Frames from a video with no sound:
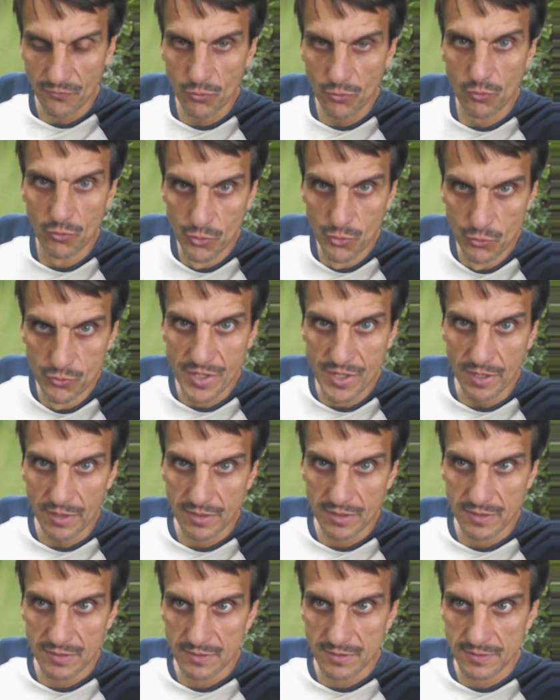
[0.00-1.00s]
у людях,
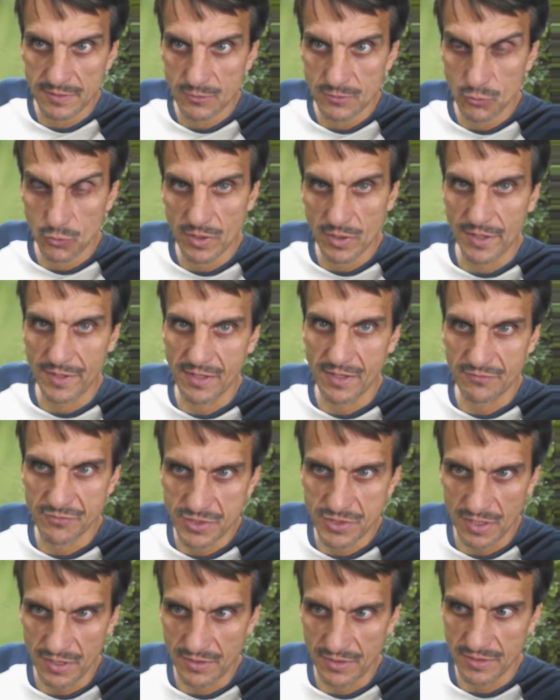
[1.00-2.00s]
у
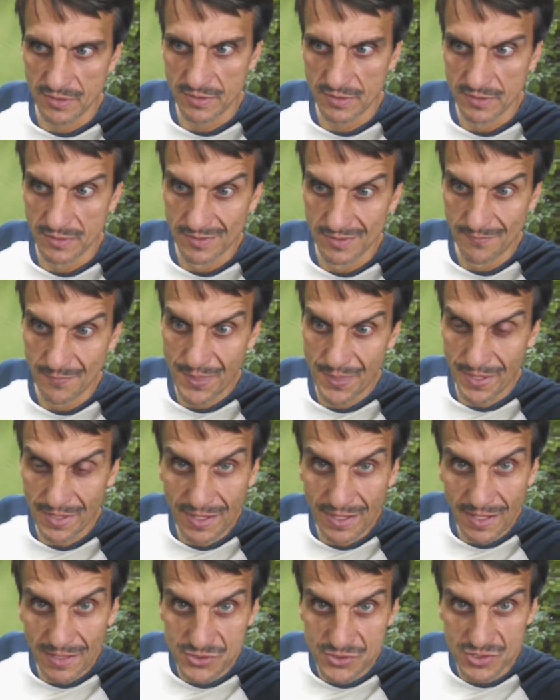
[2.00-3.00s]
харьковчанах.
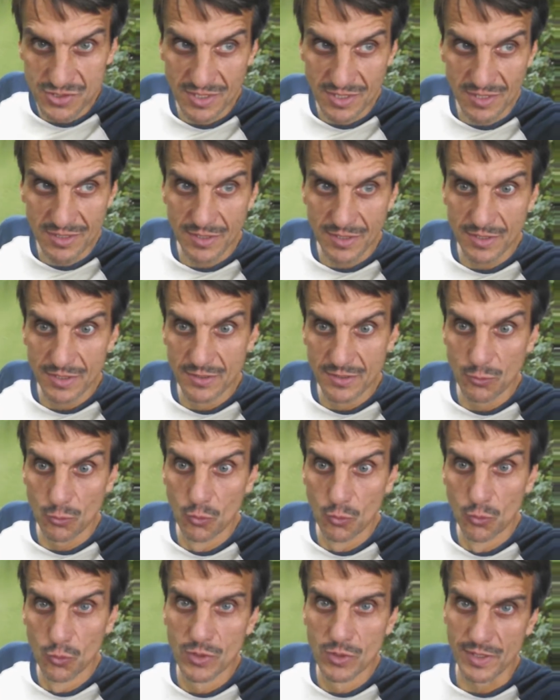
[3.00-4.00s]
Такая же, как и
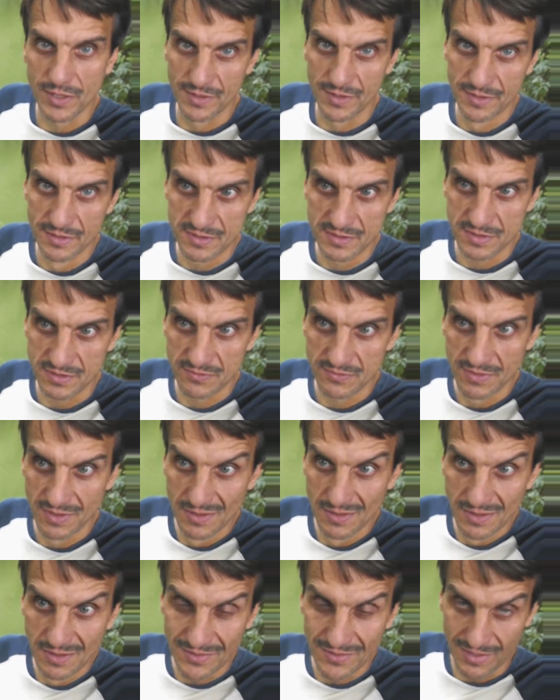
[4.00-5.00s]
у украинцев.
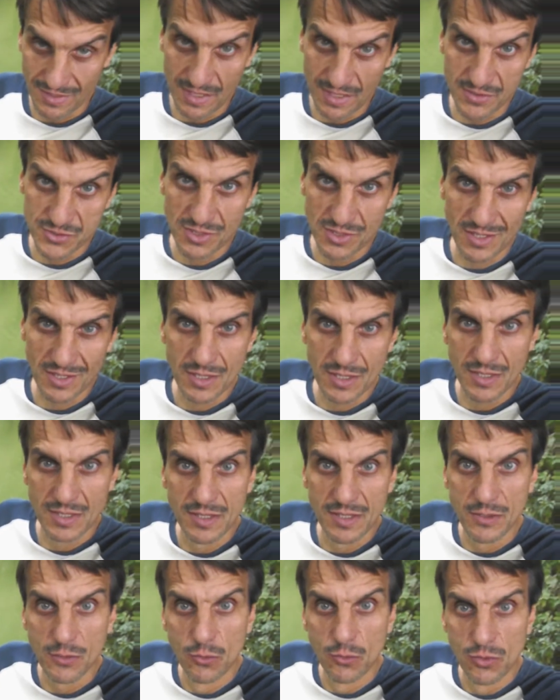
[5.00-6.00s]
Такая же, как
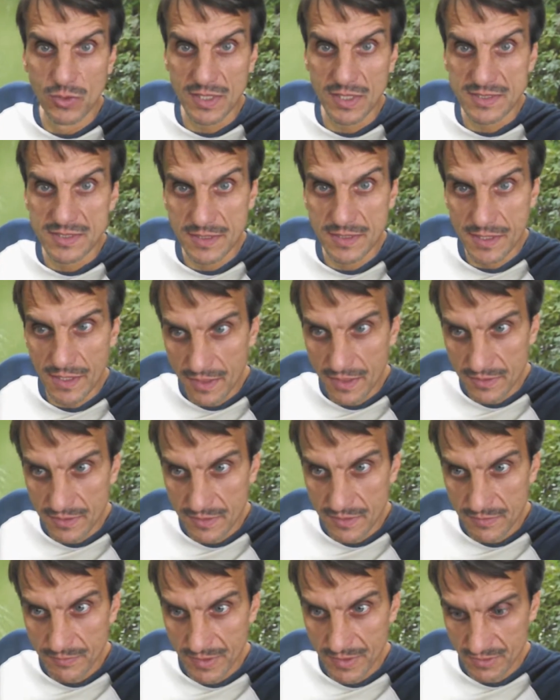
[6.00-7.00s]
и у россиян,
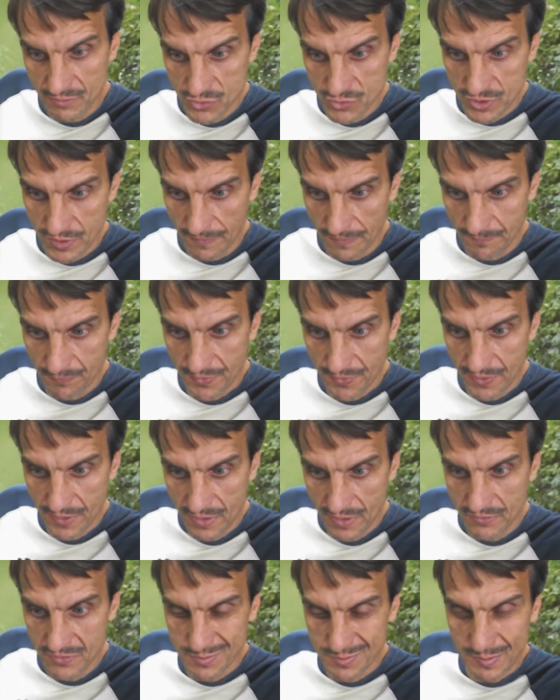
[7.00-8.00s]
потому что
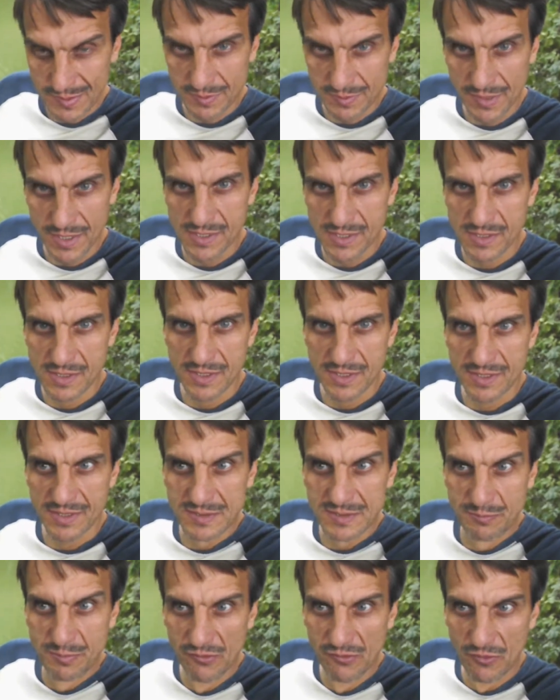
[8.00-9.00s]
вы же посмотрите, как
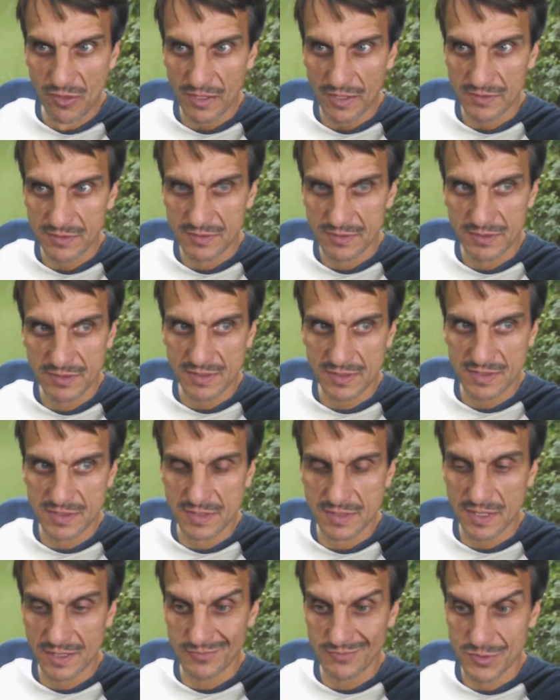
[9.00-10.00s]
избивают
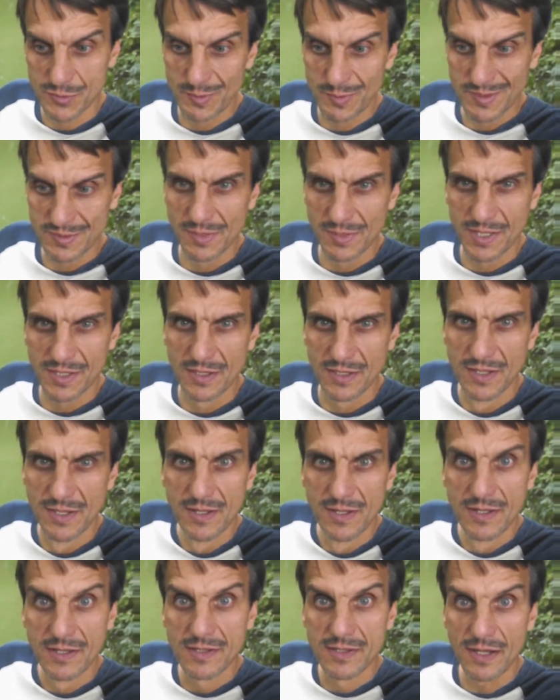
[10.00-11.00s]
россиян. Вы же посмотрите,
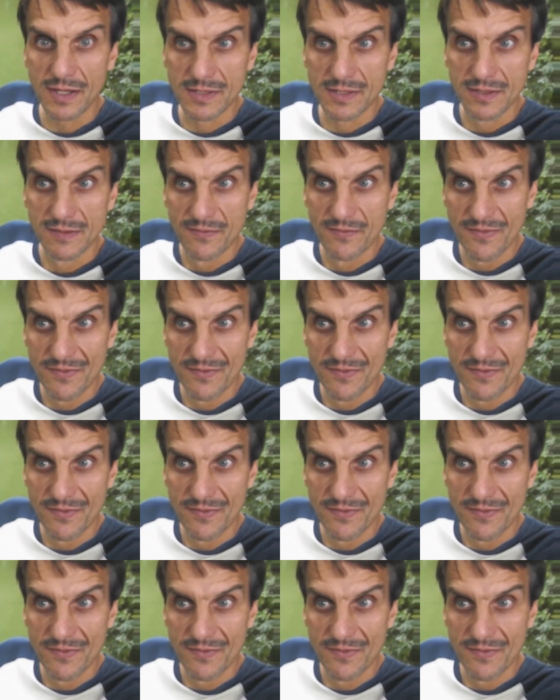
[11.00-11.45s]
как